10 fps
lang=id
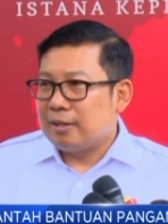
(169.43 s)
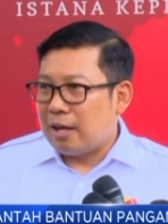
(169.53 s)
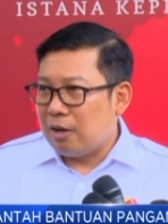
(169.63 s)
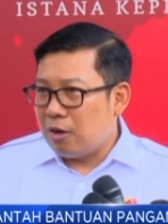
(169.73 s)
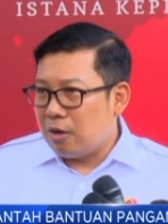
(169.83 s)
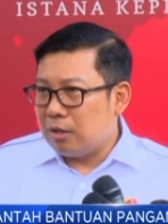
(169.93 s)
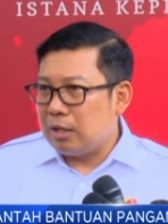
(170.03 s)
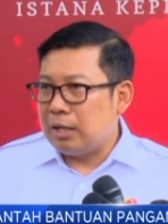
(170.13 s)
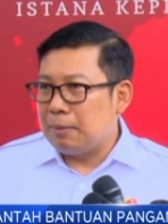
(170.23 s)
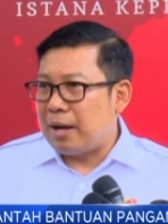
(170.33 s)
Kalau
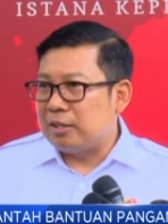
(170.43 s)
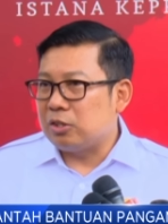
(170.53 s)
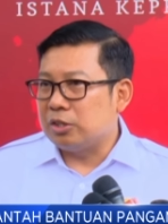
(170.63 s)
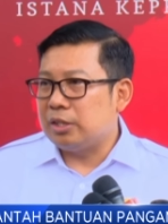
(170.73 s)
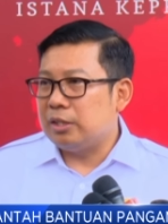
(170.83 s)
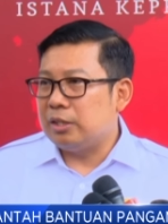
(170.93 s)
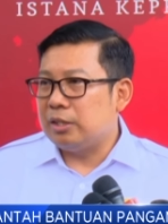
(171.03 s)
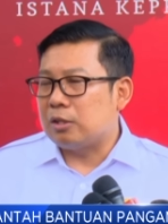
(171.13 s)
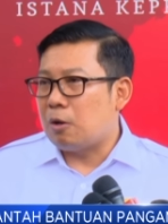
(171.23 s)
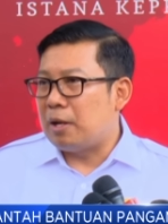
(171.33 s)
uh, bansos itu
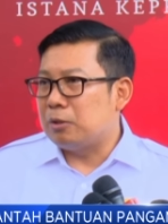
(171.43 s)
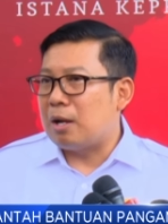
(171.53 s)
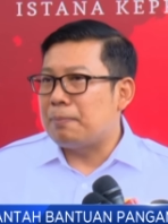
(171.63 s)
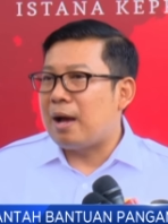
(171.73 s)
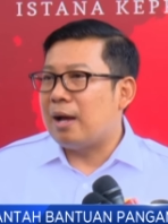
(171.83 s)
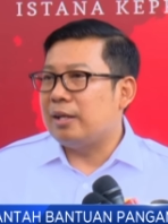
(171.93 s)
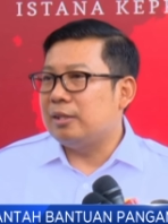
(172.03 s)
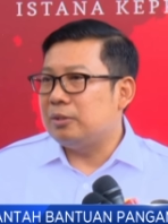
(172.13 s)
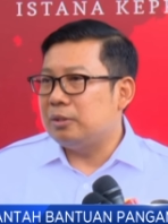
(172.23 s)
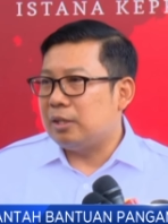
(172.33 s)
atau bantuan pangan
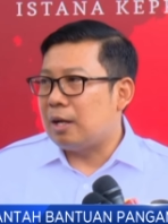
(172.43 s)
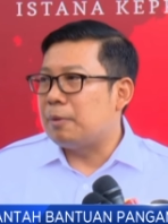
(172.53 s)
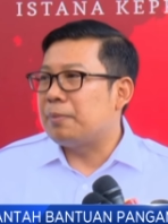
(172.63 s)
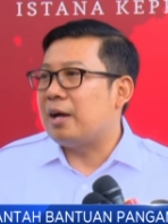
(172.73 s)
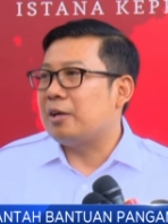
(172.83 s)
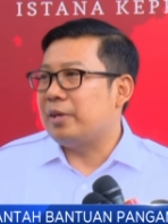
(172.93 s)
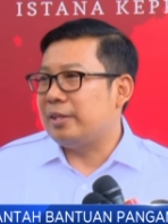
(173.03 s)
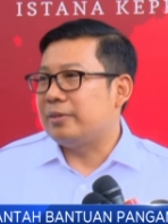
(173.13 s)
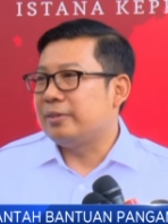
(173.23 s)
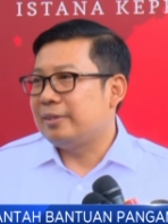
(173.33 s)
itu tidak mempengaruhi
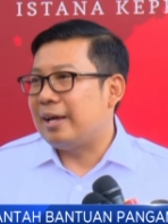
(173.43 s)
itu.